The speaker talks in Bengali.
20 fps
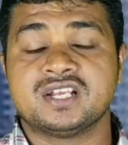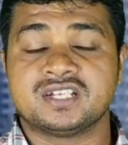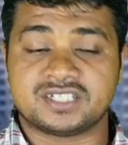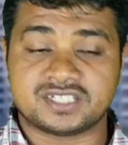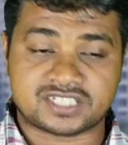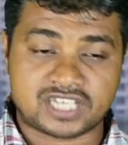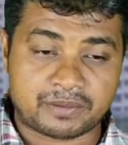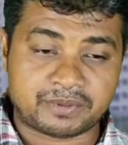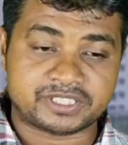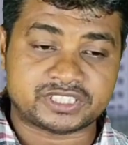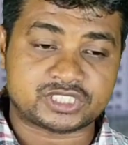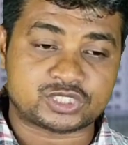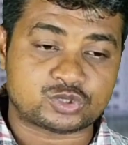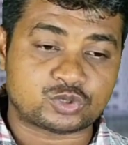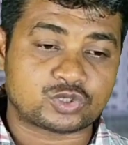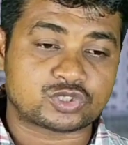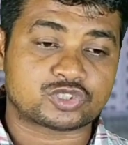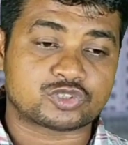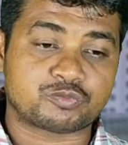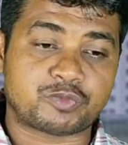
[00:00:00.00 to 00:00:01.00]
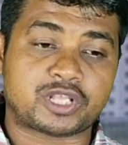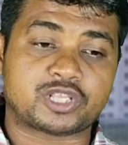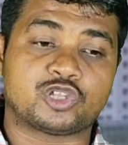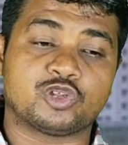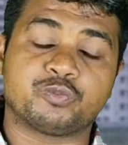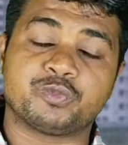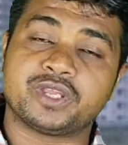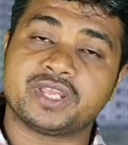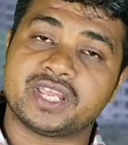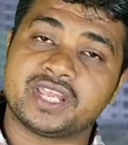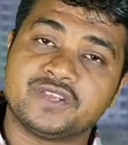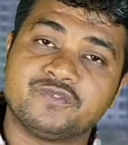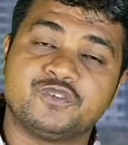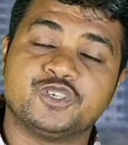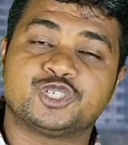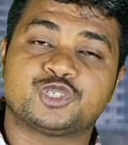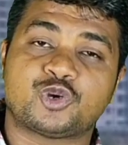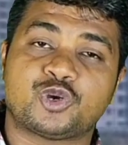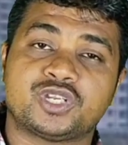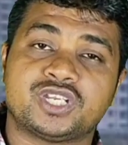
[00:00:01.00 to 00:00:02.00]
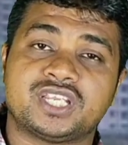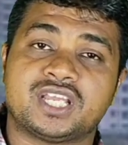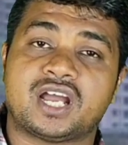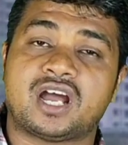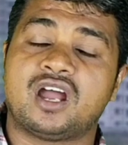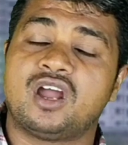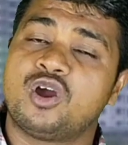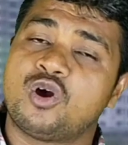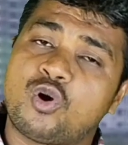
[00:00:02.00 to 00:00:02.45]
যে সামাজিক যোগাযোগ মাধ্যমে এই বিষয় নিয়ে